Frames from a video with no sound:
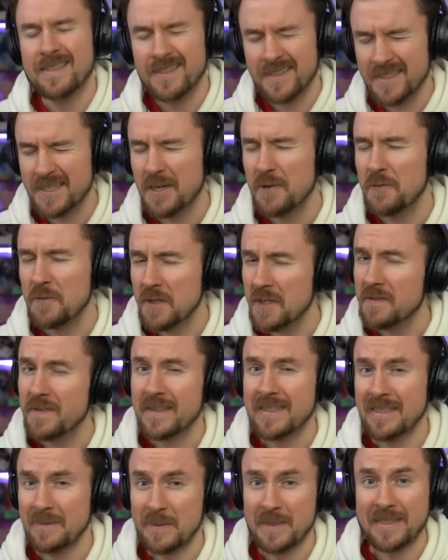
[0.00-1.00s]
sieht auf jeden
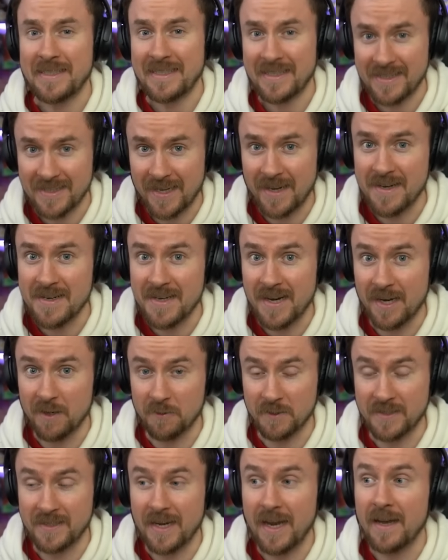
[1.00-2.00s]
Fall ziemlich interessant
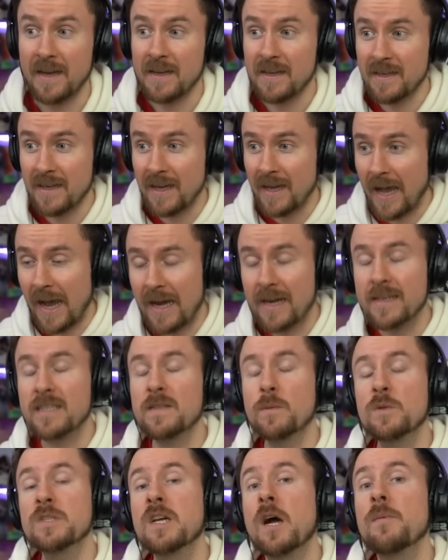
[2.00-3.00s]
aus.
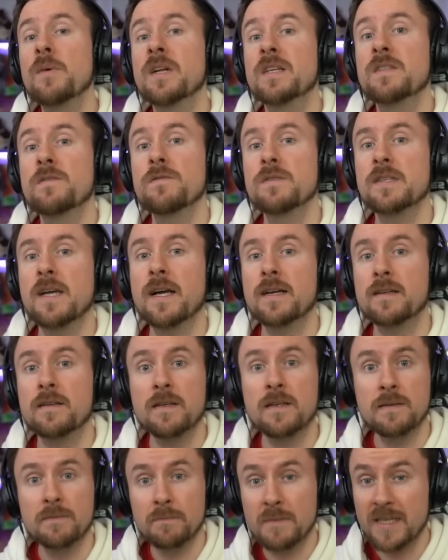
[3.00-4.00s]
Allerdings muss ich auch mal dazu
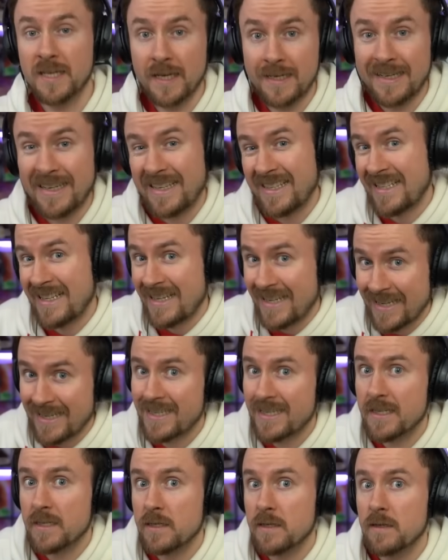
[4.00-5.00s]
sagen, mich hat ja das
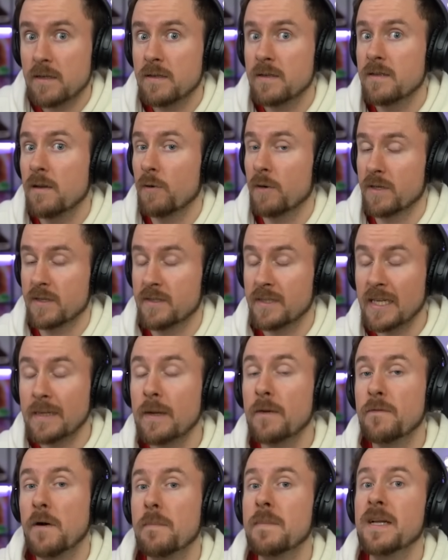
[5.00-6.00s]
letzte oder das
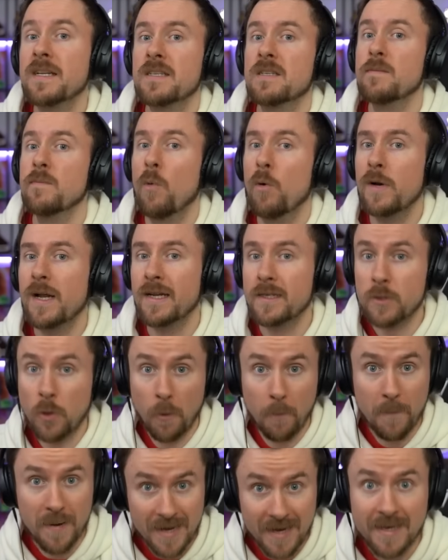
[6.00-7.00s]
Thema vom letzten Monat
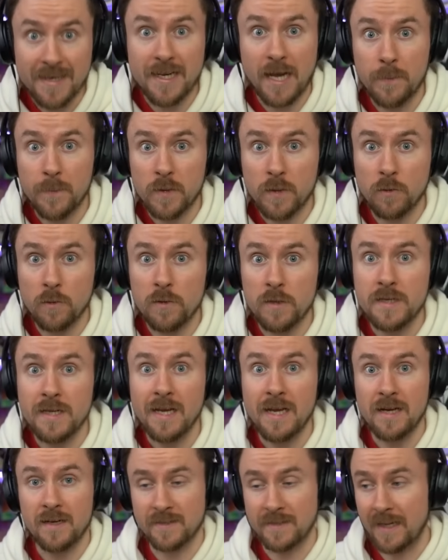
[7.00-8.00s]
komplett abgeholt.
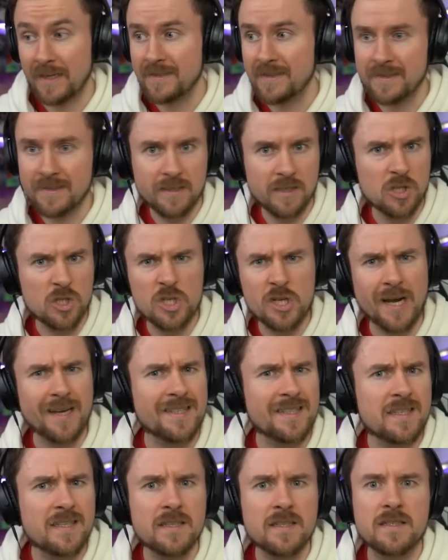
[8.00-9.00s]
Das heißt, dieses
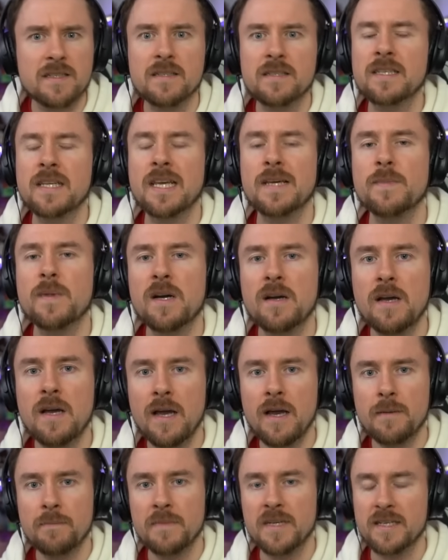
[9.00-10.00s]
Justice-Thema
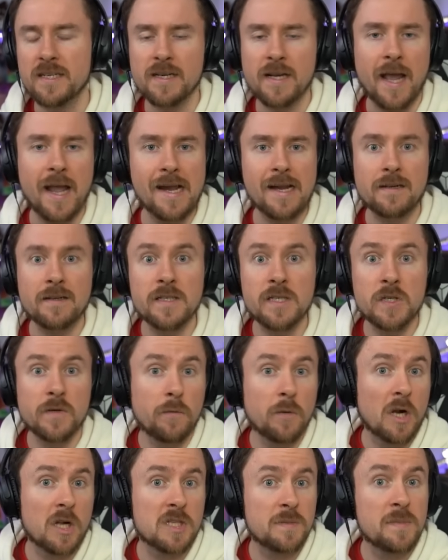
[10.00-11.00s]
mit den Helden,
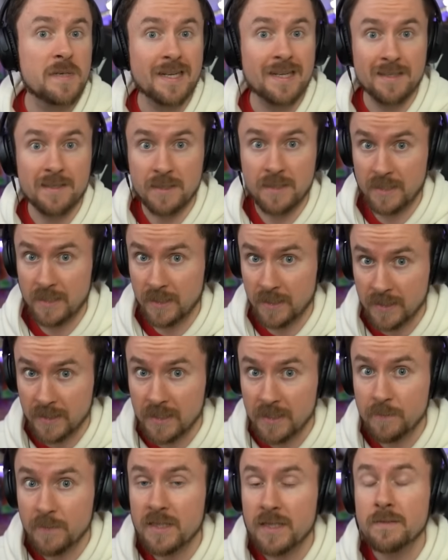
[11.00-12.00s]
sowohl als mit der
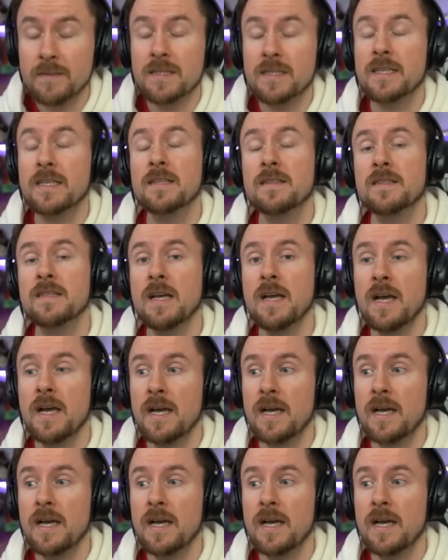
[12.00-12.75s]
Szenerie, mit den Skins,